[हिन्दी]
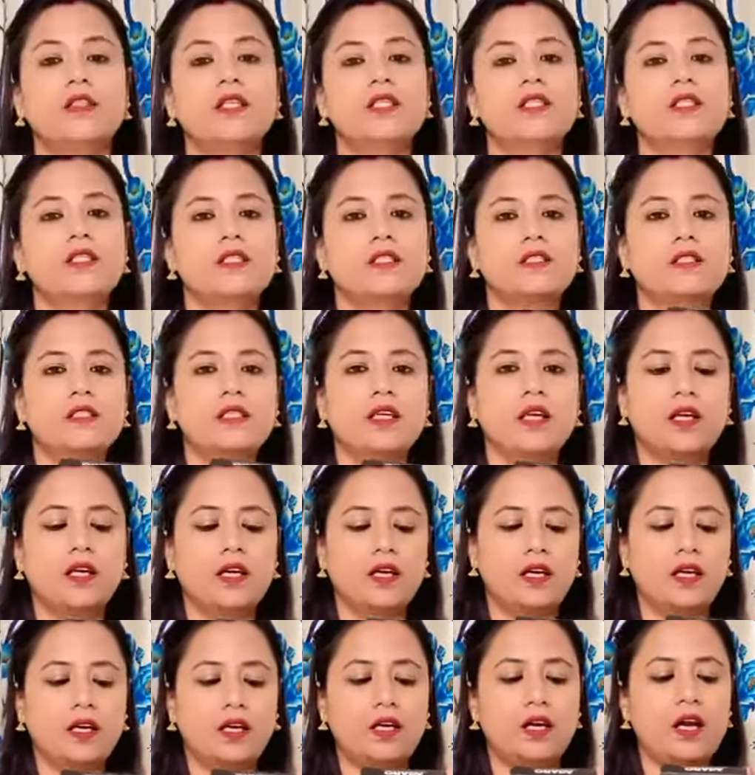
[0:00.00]
दिस इज द
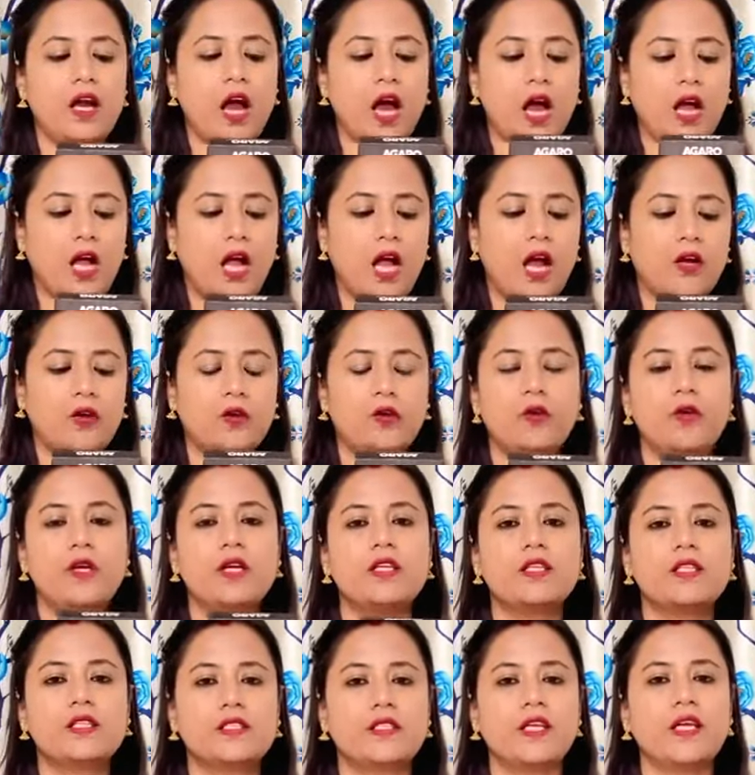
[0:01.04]
अगारो
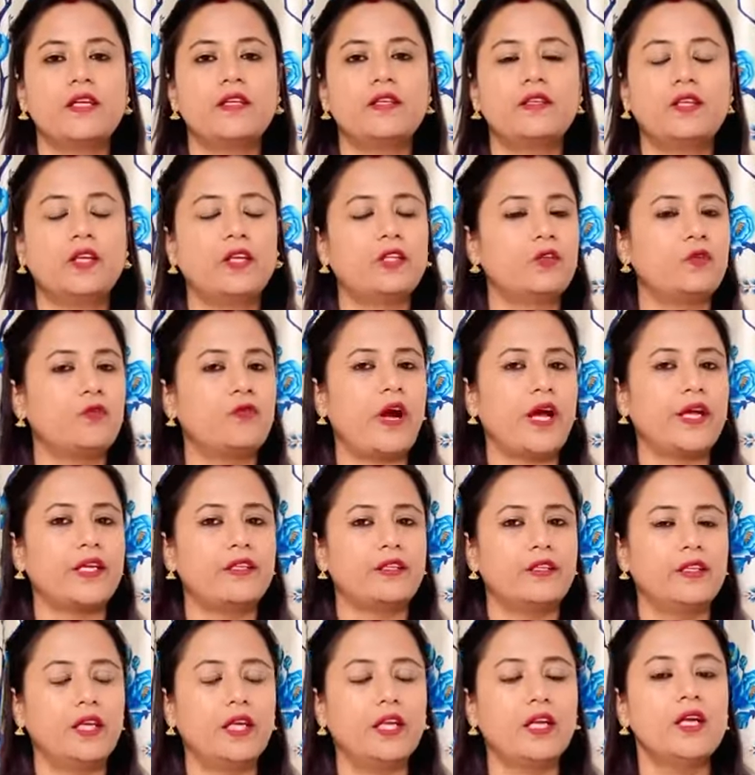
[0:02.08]
इंस्टेंट टीथ
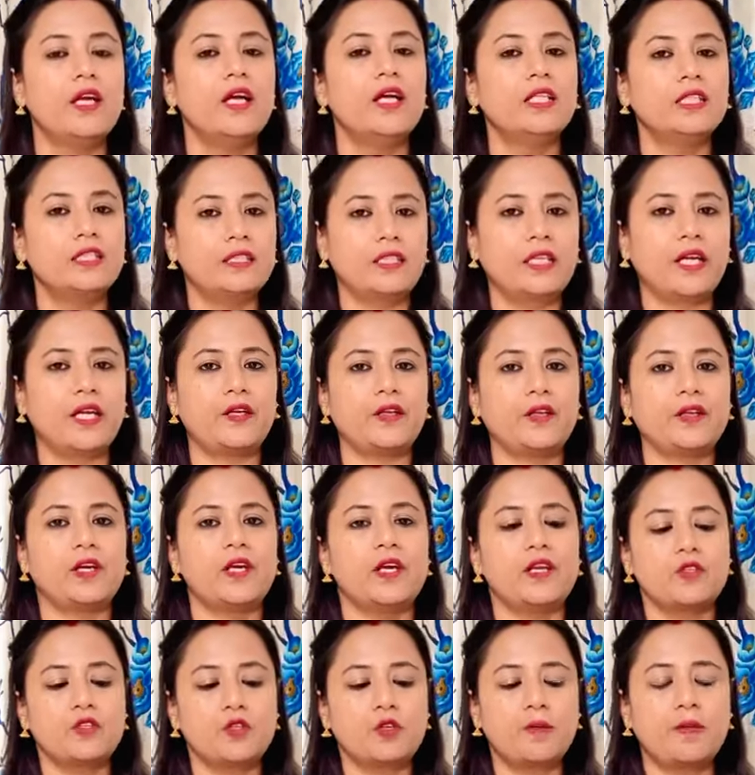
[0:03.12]
वाइटनिंग किट
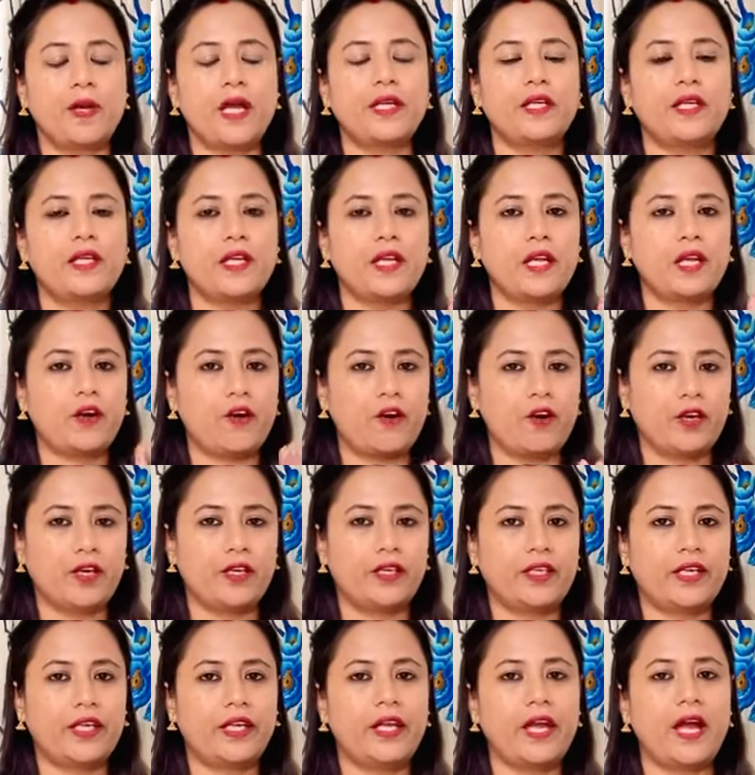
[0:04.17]
सो मैंने ये
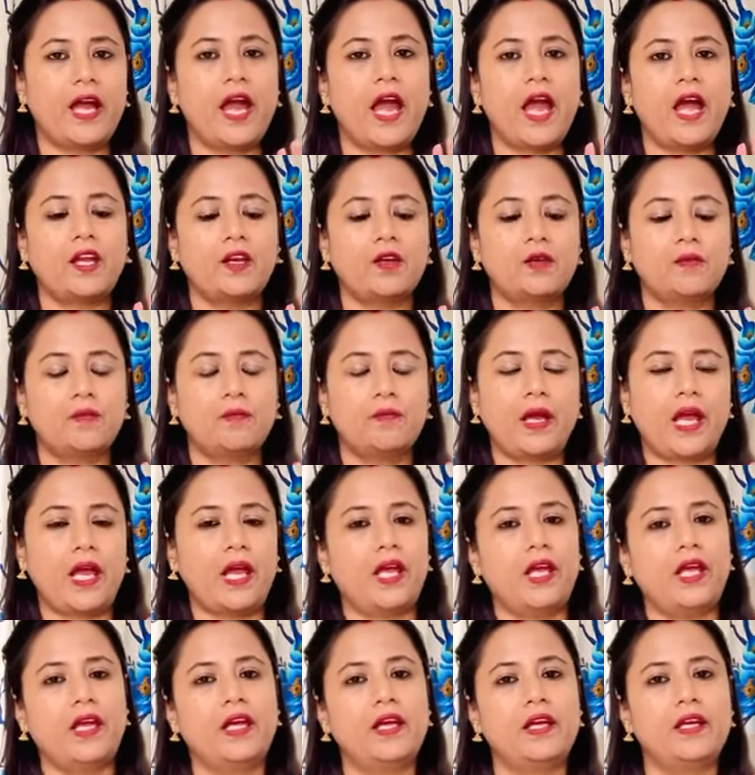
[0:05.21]
ऑर्डर किया एंड मैं
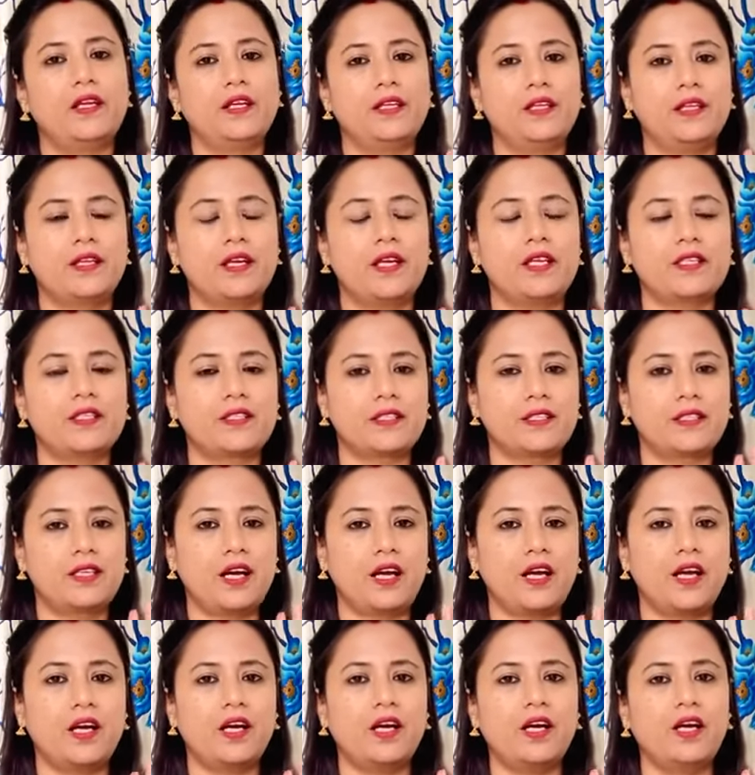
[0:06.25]
uh,
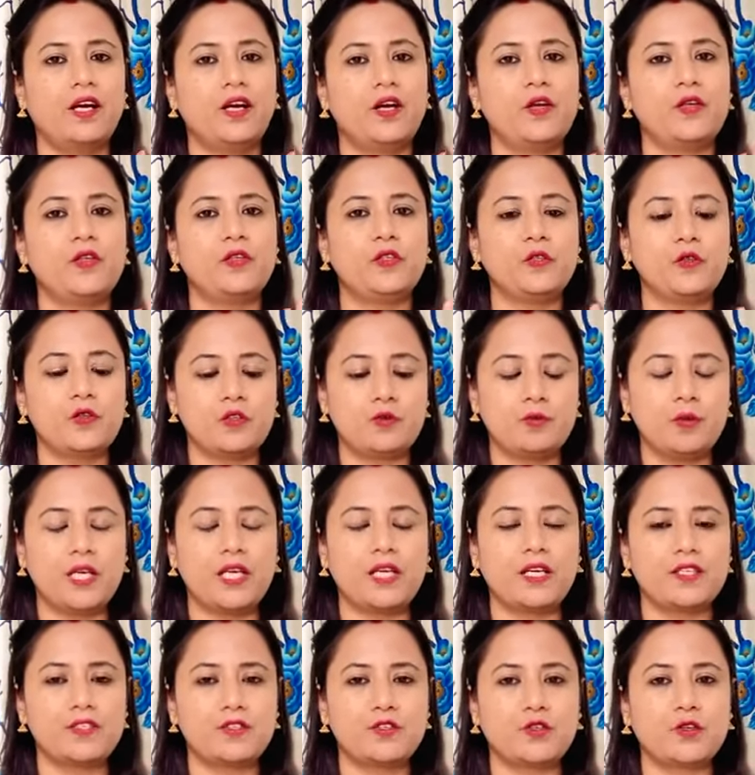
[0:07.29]
इसका यूज uh, भी
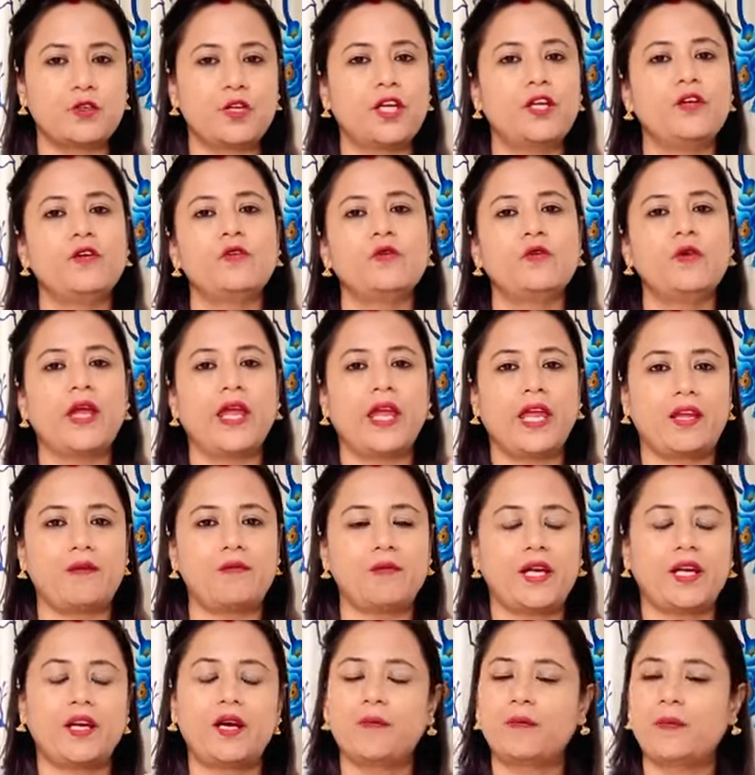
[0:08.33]
कर चुकी हूँ एक
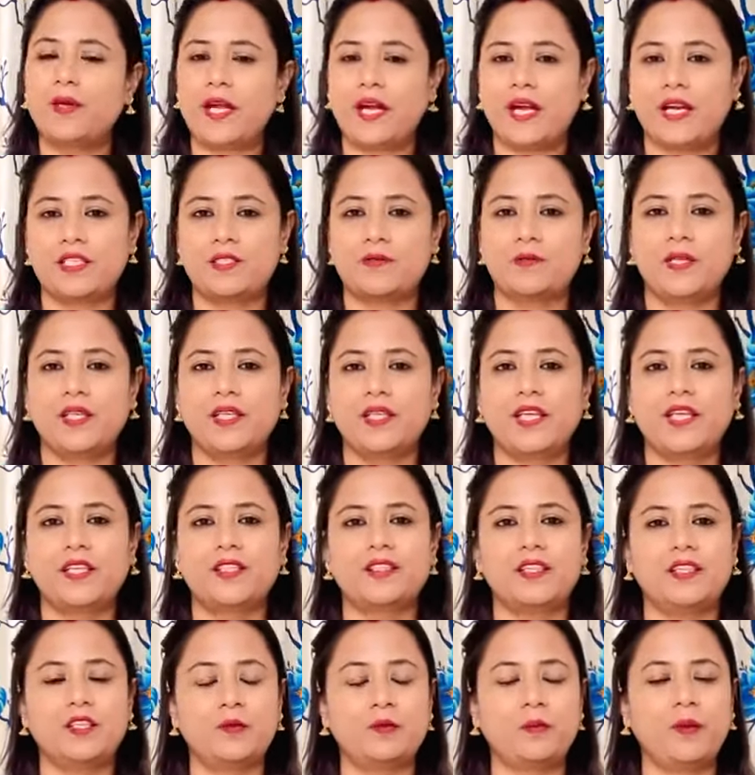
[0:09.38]
बार अपने हस्बैंड के
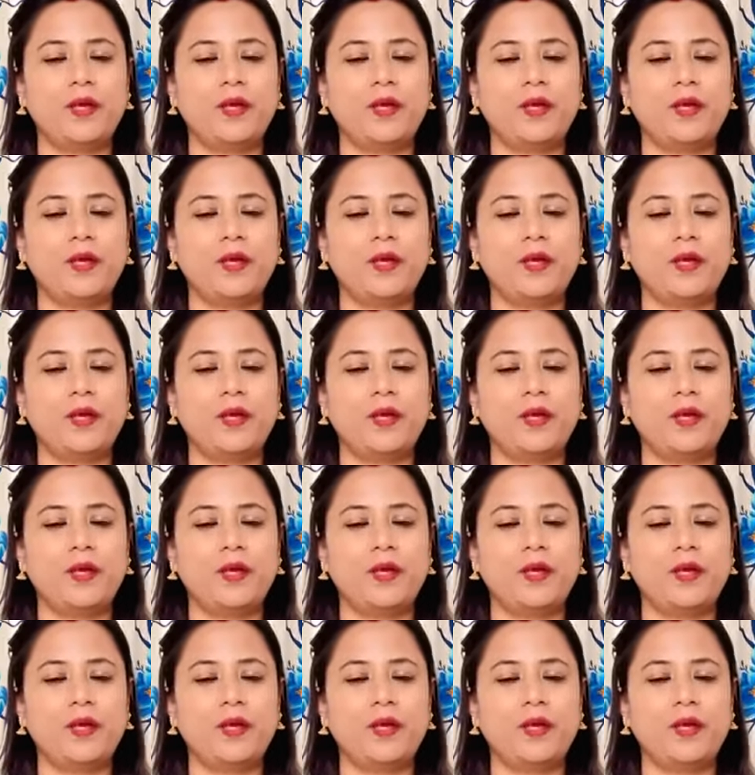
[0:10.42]
टीथ